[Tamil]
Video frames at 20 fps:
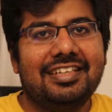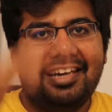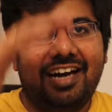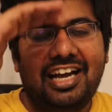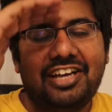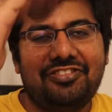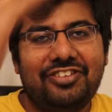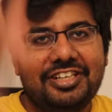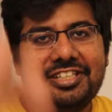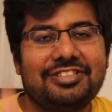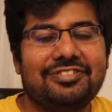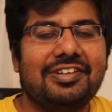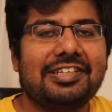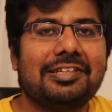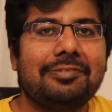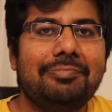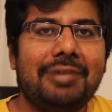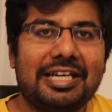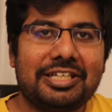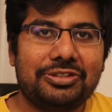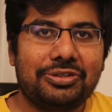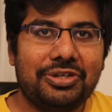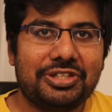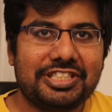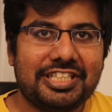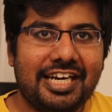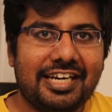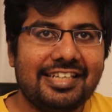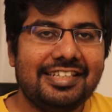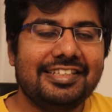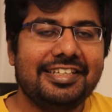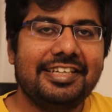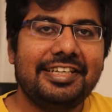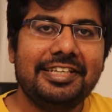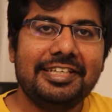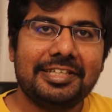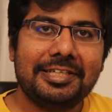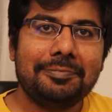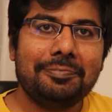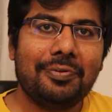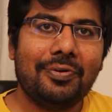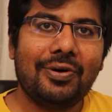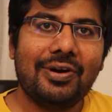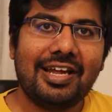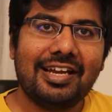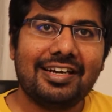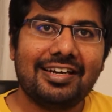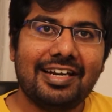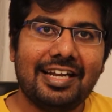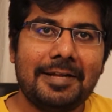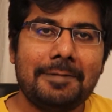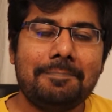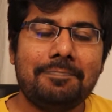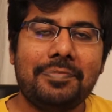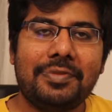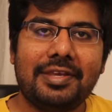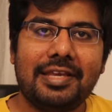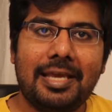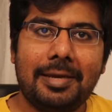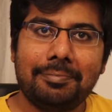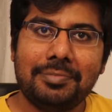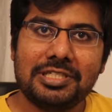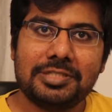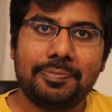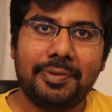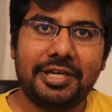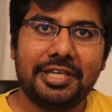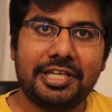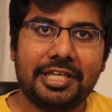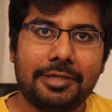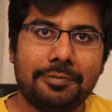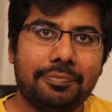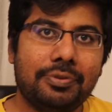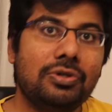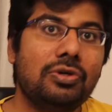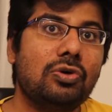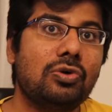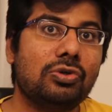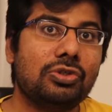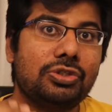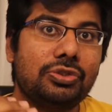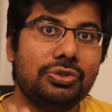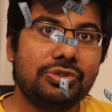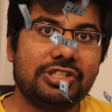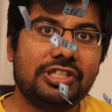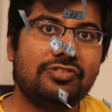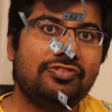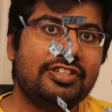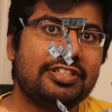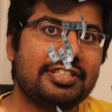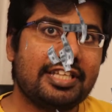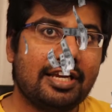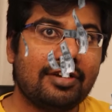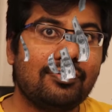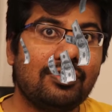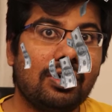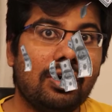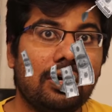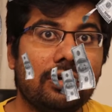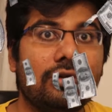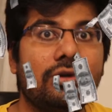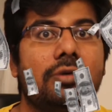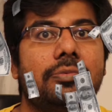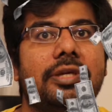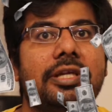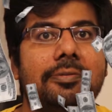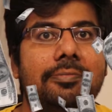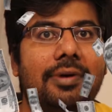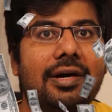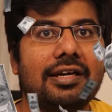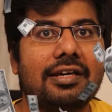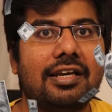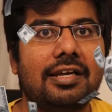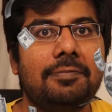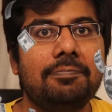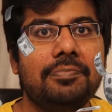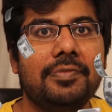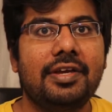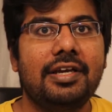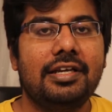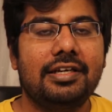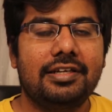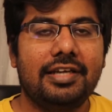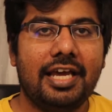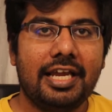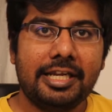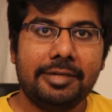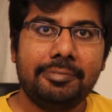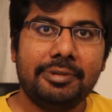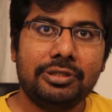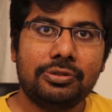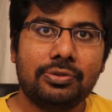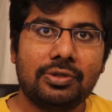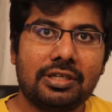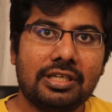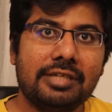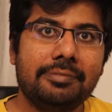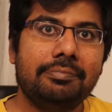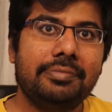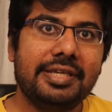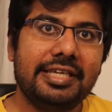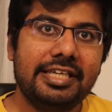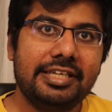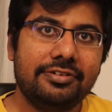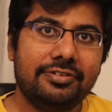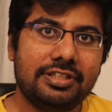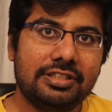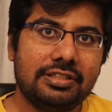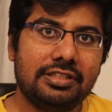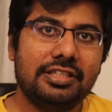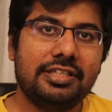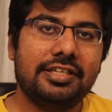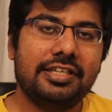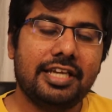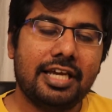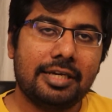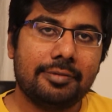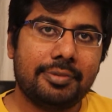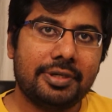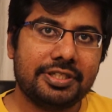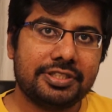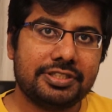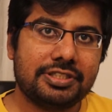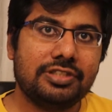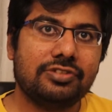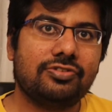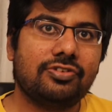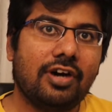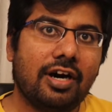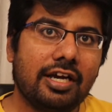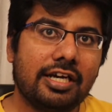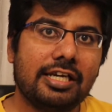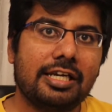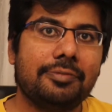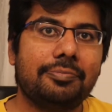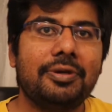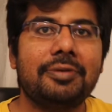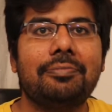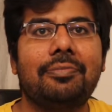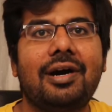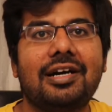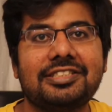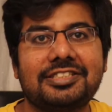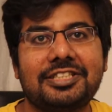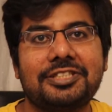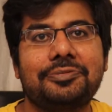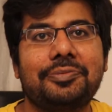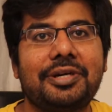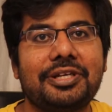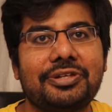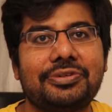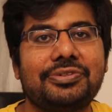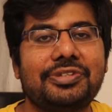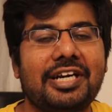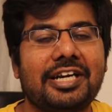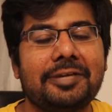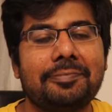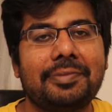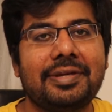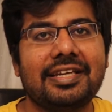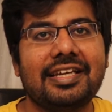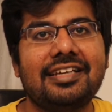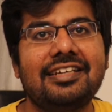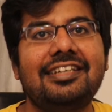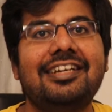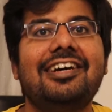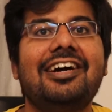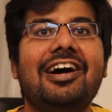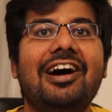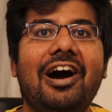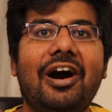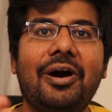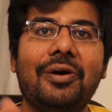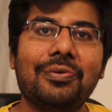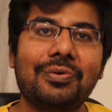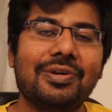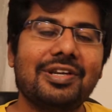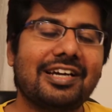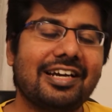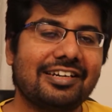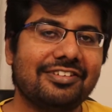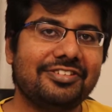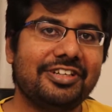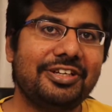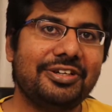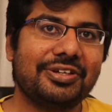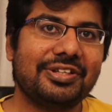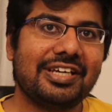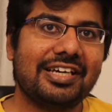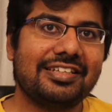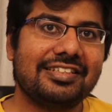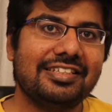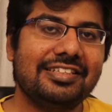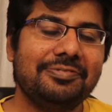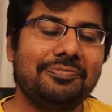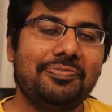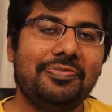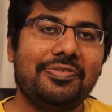ஹாய் ஃப்ரெண்ட்ஸ் வெல்கம் பேக் டு அவர் சேனல் இன்றைக்கி போலாண்டில் எம்எஸ் படிக்கிறப்போ டியூஷன் ஃபீஸ் எவ்வளோ ஆகும் அப்படின்னு பார்க்கலாம் நிறைய பேர் உங்களில் பிஇ வந்து இந்தியாவில் படிச்சுட்டு ஃபாரினில் போய் மாஸ்டர்ஸ் படிக்கணும்னு நினைப்பீங்க அவங்களுக்கான வீடியோ தான் இது